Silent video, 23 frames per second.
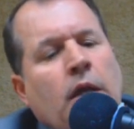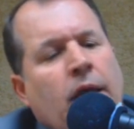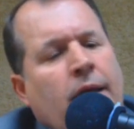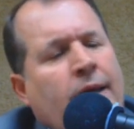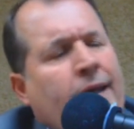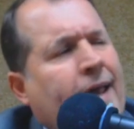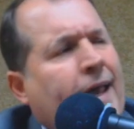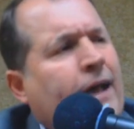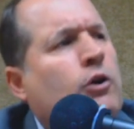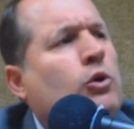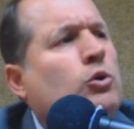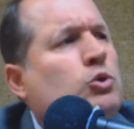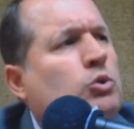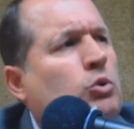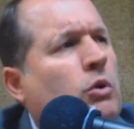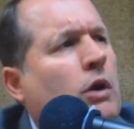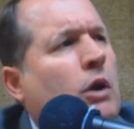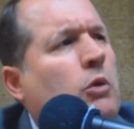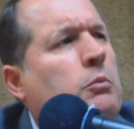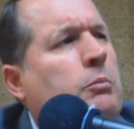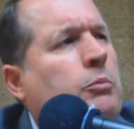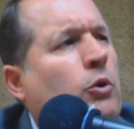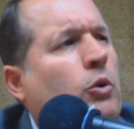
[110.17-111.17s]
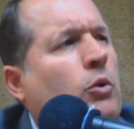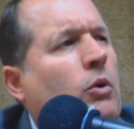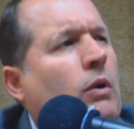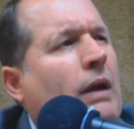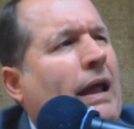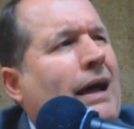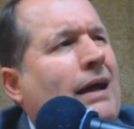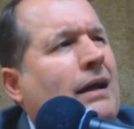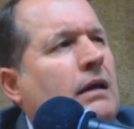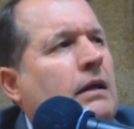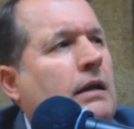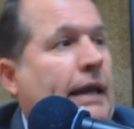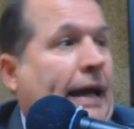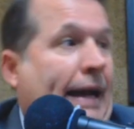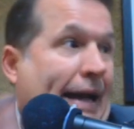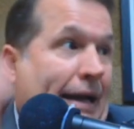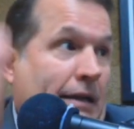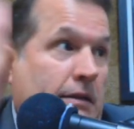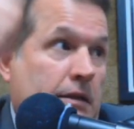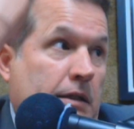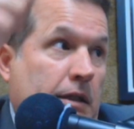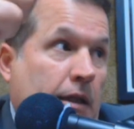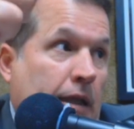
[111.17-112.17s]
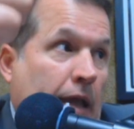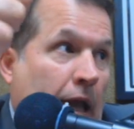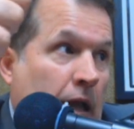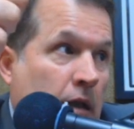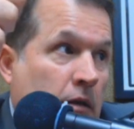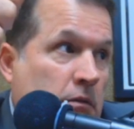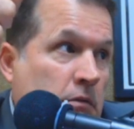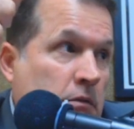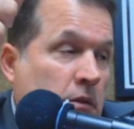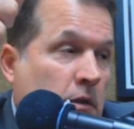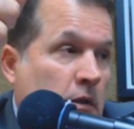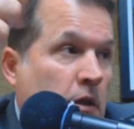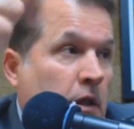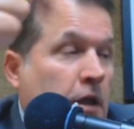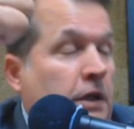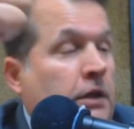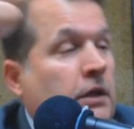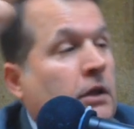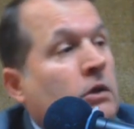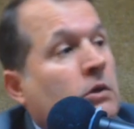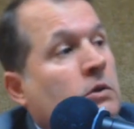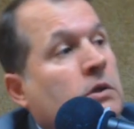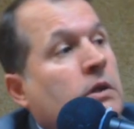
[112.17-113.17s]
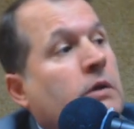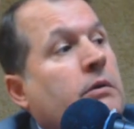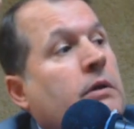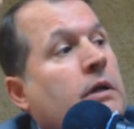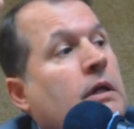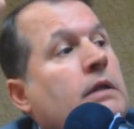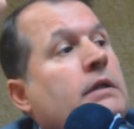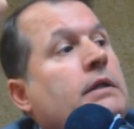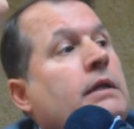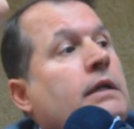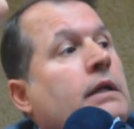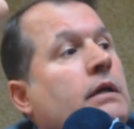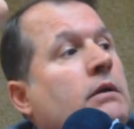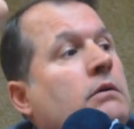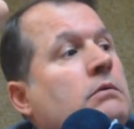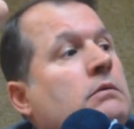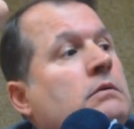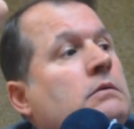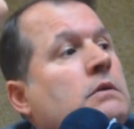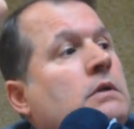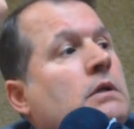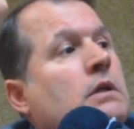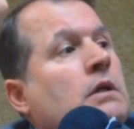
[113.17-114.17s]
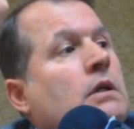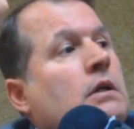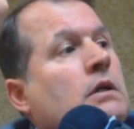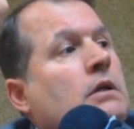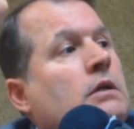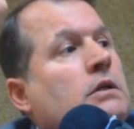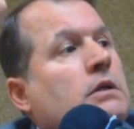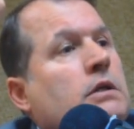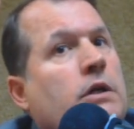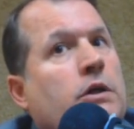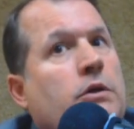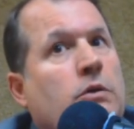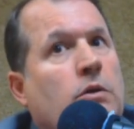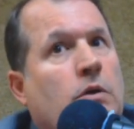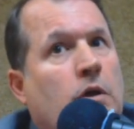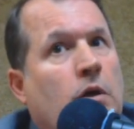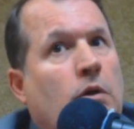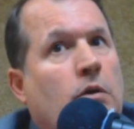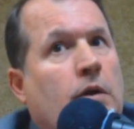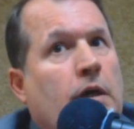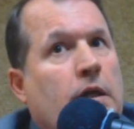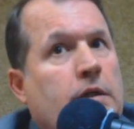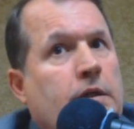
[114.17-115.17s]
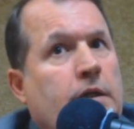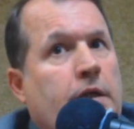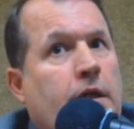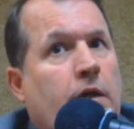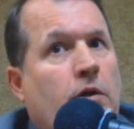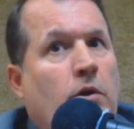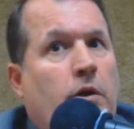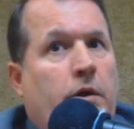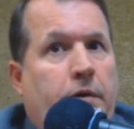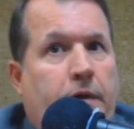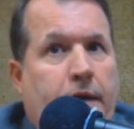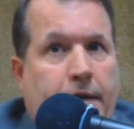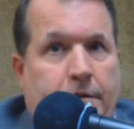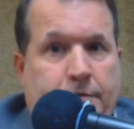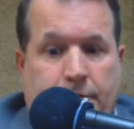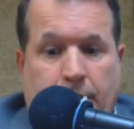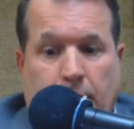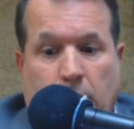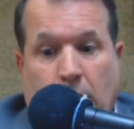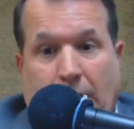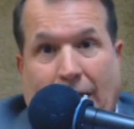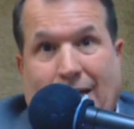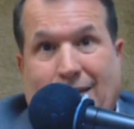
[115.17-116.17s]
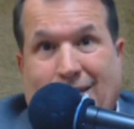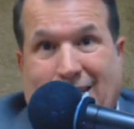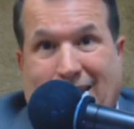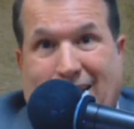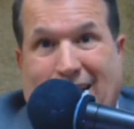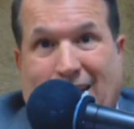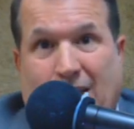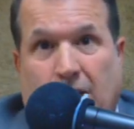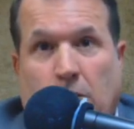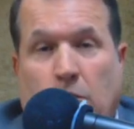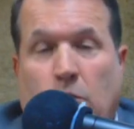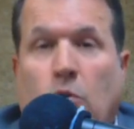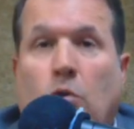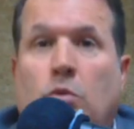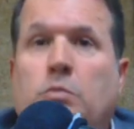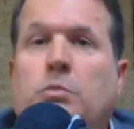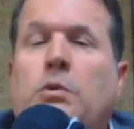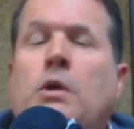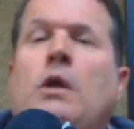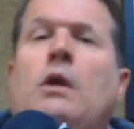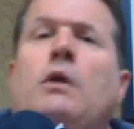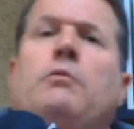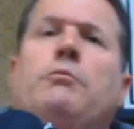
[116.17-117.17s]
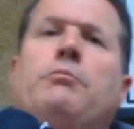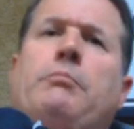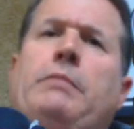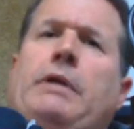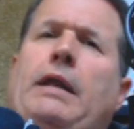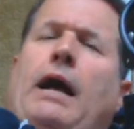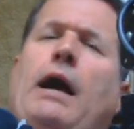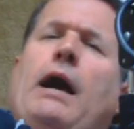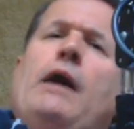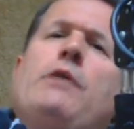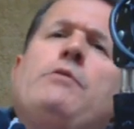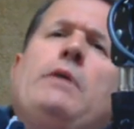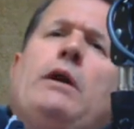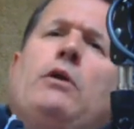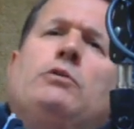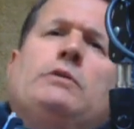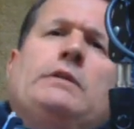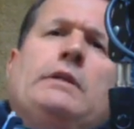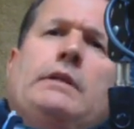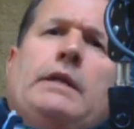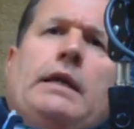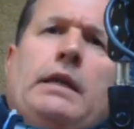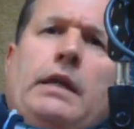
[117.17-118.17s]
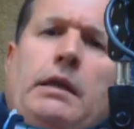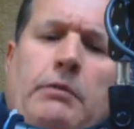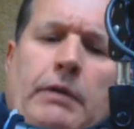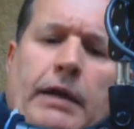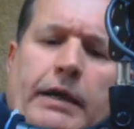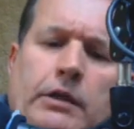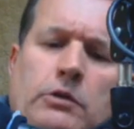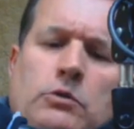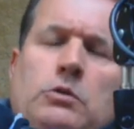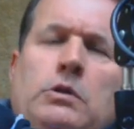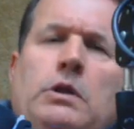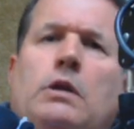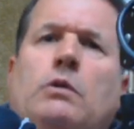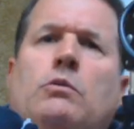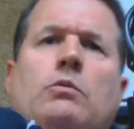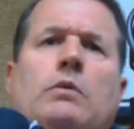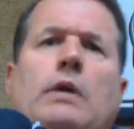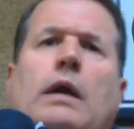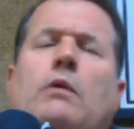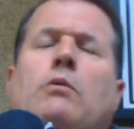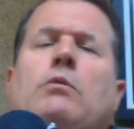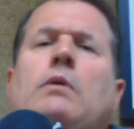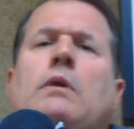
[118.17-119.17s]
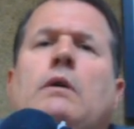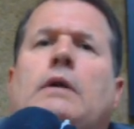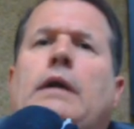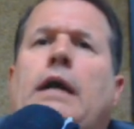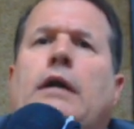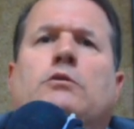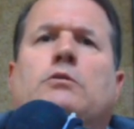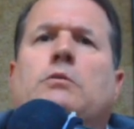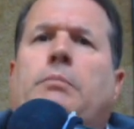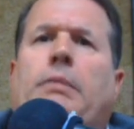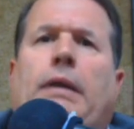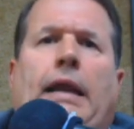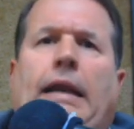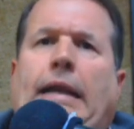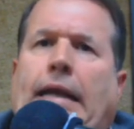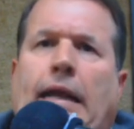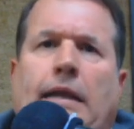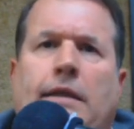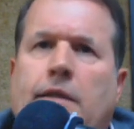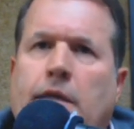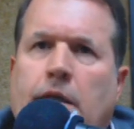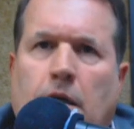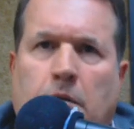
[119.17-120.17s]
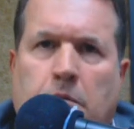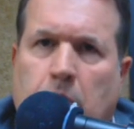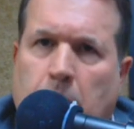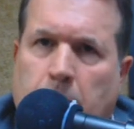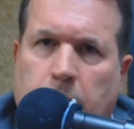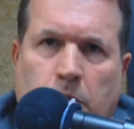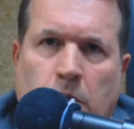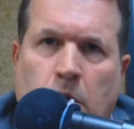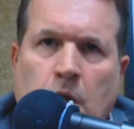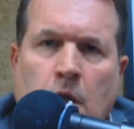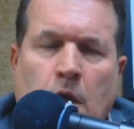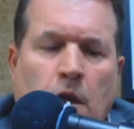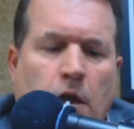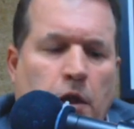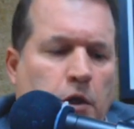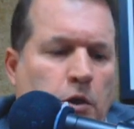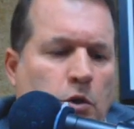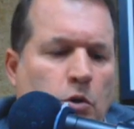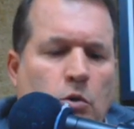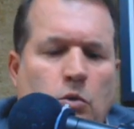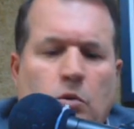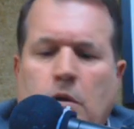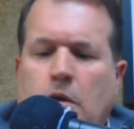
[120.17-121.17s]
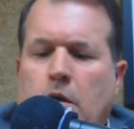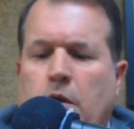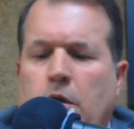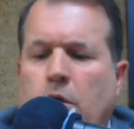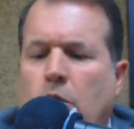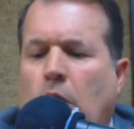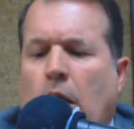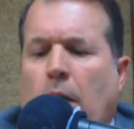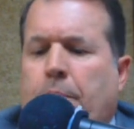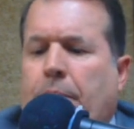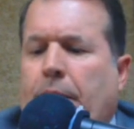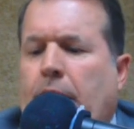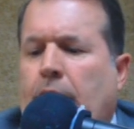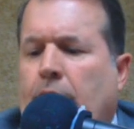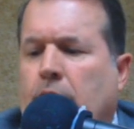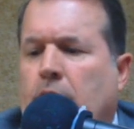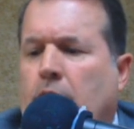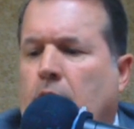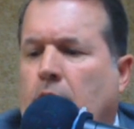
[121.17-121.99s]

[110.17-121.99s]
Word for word: es controlar un poco la, cantidad y de dónde viene el dinero. De dónde viene la mm. Y yo creo que el dinero debería ser una cantidad. No, mira, hay una cosa terrible. Aquí tú tienes un caso para la alcaldía, por ejemplo, y un, aspirante